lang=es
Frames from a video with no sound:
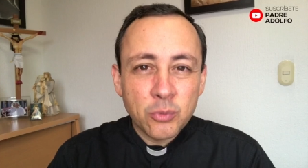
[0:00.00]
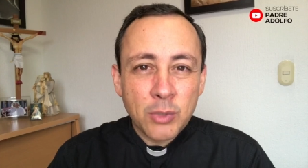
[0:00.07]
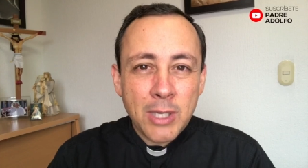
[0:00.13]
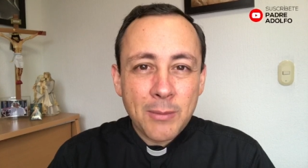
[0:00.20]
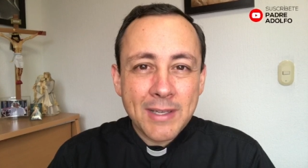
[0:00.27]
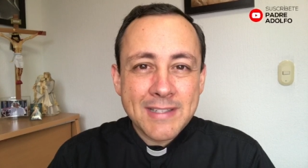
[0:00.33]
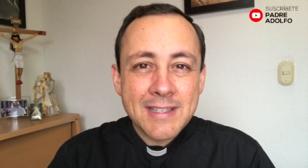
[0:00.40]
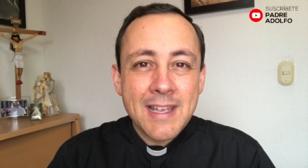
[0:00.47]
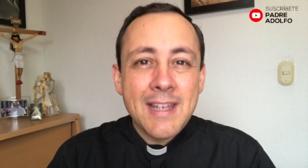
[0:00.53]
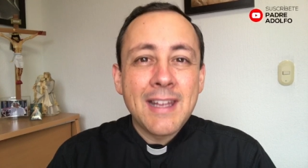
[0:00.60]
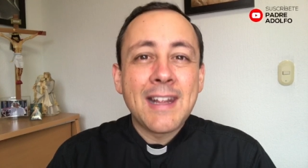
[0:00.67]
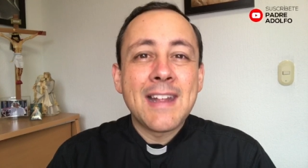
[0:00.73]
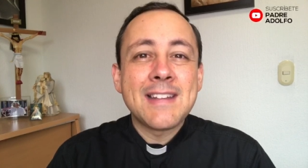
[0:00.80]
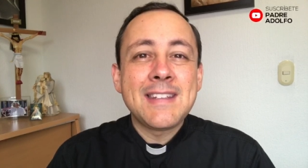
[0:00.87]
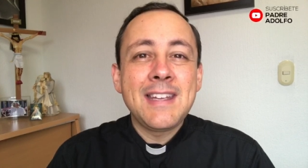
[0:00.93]
nuevas
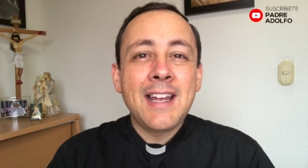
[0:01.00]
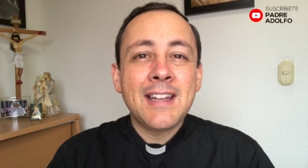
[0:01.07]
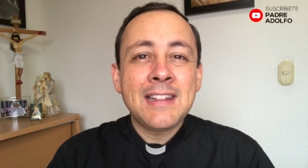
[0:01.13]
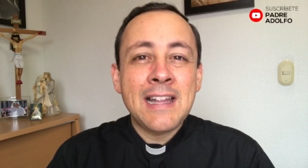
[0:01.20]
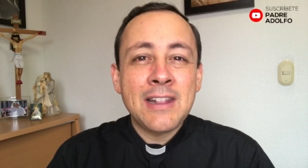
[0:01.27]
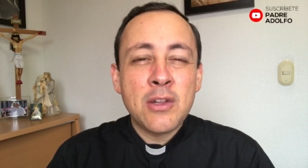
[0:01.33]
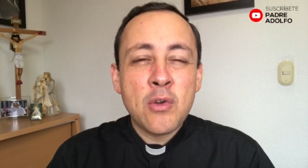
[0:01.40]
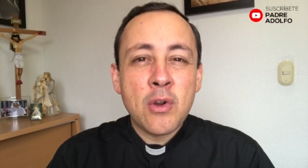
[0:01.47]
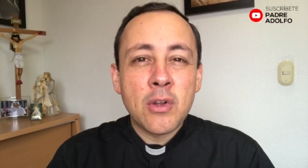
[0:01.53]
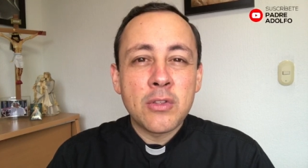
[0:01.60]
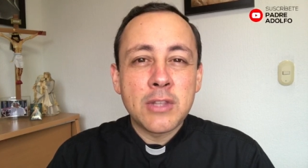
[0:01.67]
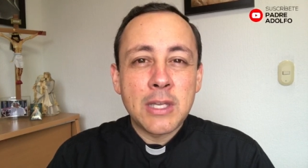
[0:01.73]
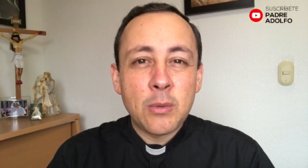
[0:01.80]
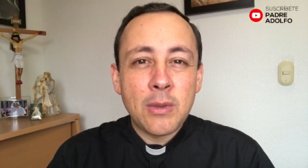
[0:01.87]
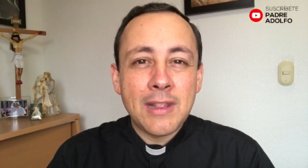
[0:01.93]
que sigan dando
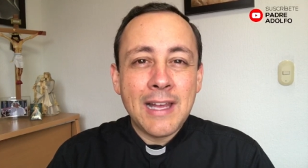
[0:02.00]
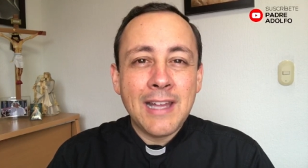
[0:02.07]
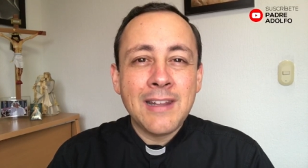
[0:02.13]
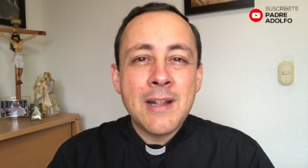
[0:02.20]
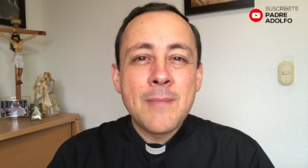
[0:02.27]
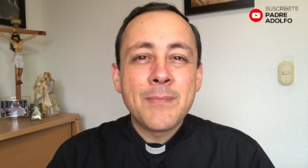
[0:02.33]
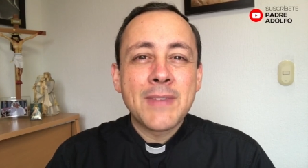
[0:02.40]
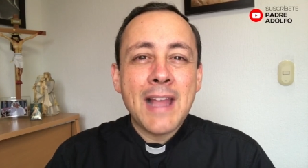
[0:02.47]
continuidad